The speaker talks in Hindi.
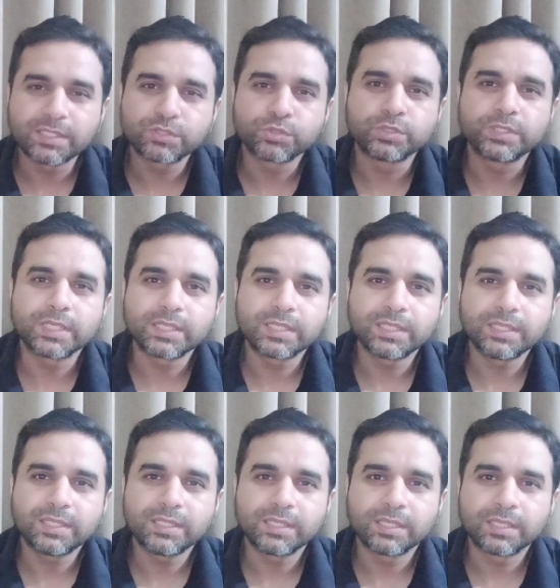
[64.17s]
ये सोचा कि
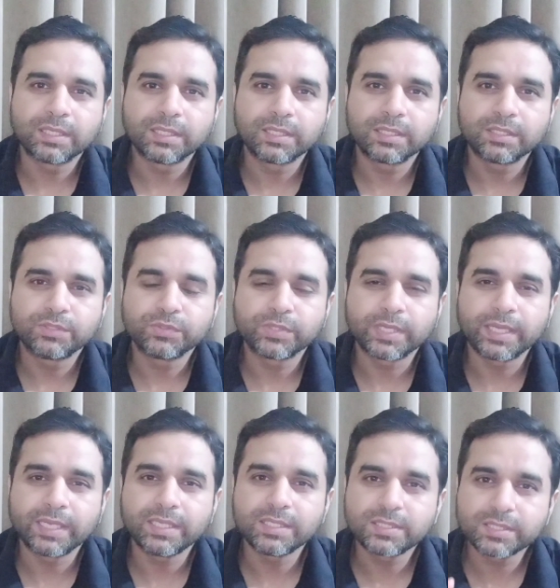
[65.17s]
जो
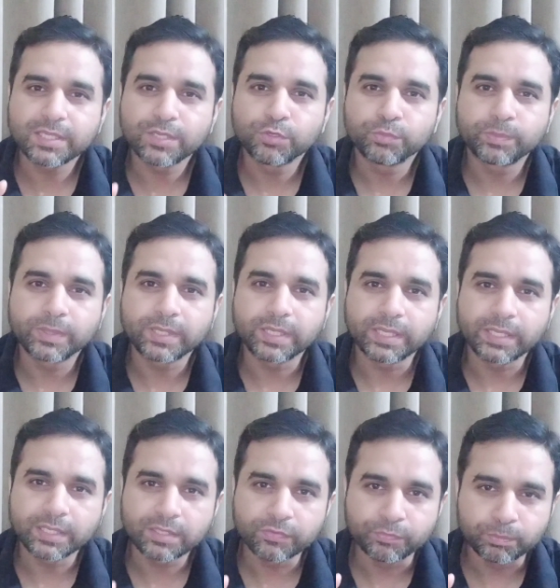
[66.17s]
है इसके ऊपर
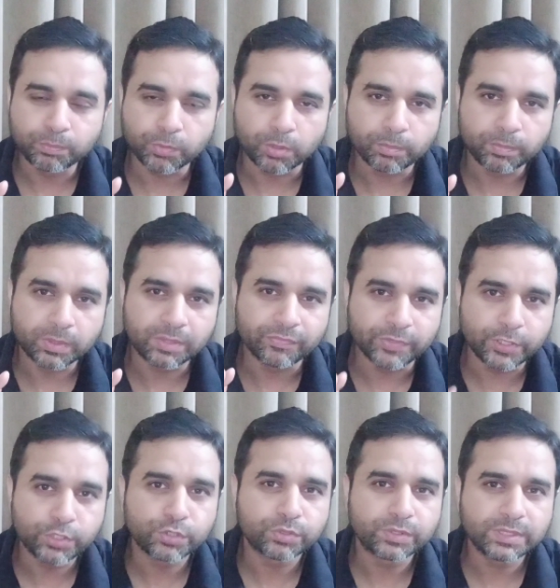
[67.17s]
एक प्रॉपर
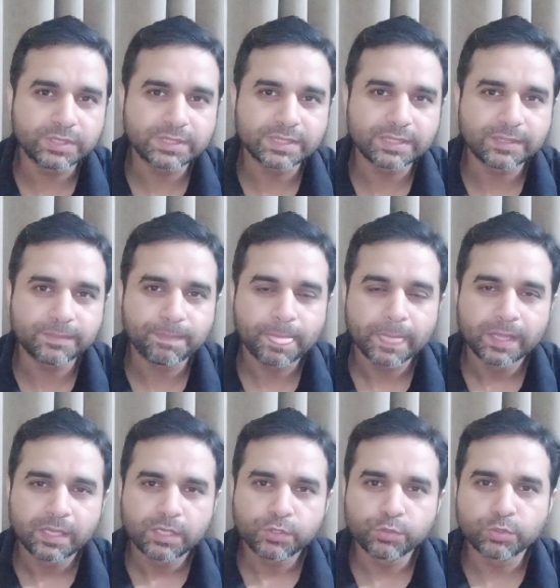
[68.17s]
वीडियो होनी चाहिए
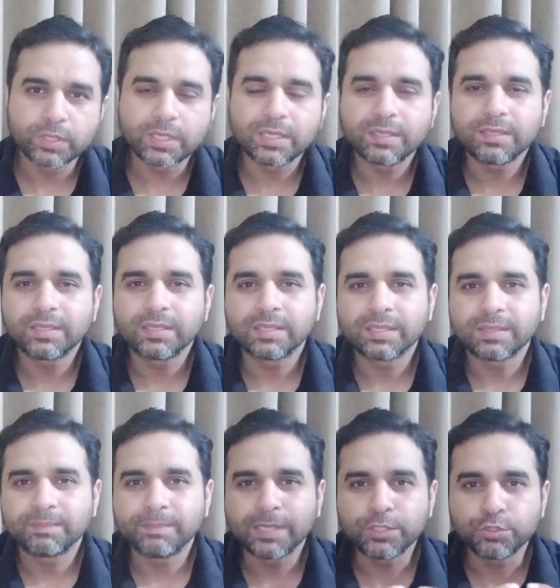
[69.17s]
क्योंकि
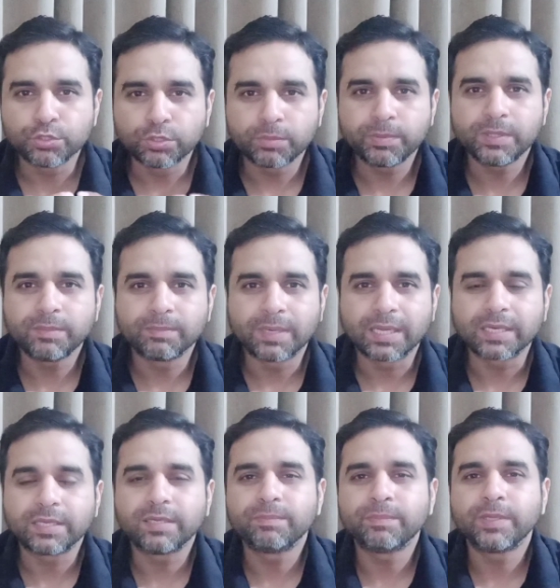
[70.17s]
मैं जो भी
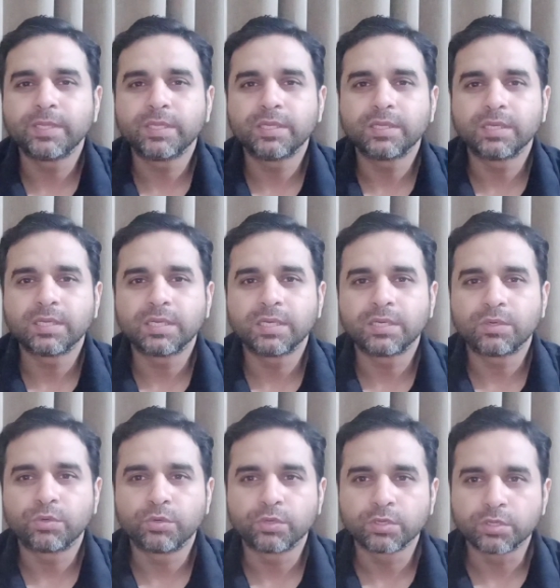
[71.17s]
मार्केट में
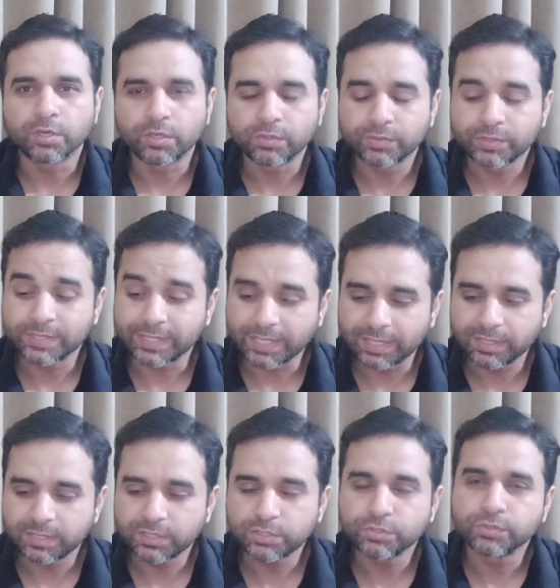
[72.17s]
ऑन ग्राउंड
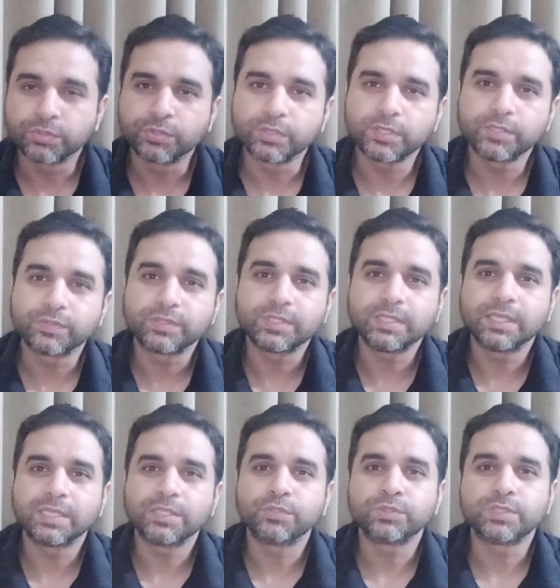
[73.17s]
रियलिटी जो हो रही होती
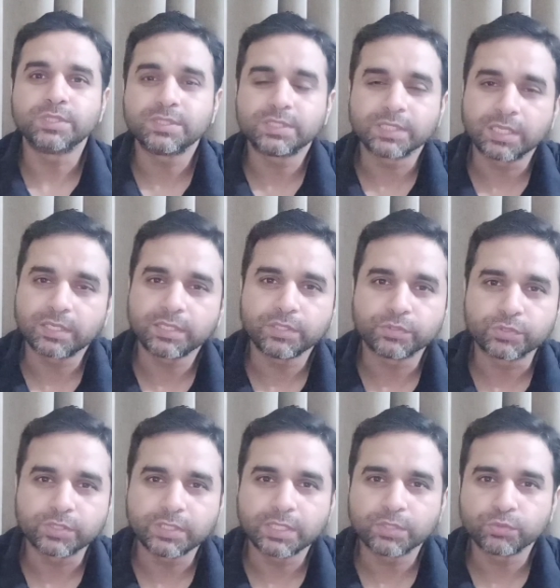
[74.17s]
है जो चीज़ चल रही
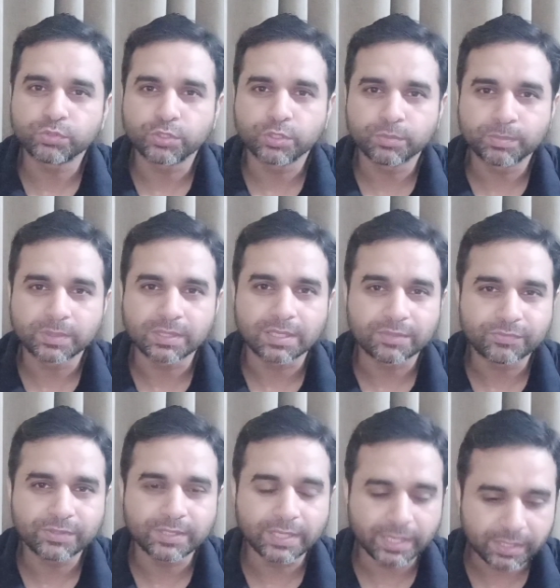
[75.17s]
होती है उसके ऊपर
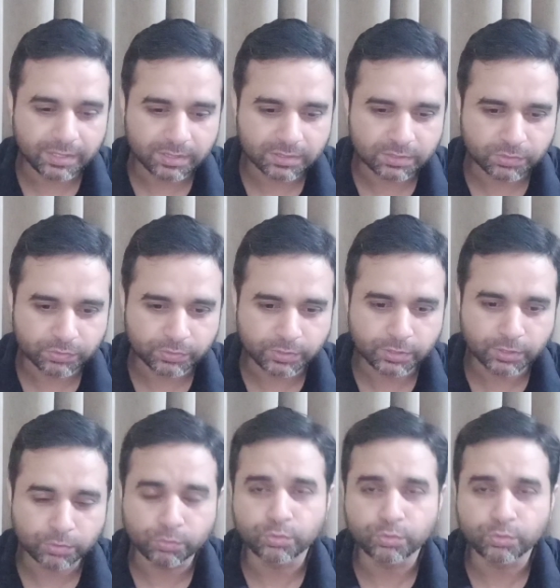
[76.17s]
काफ़ी गहरी नज़र होती है और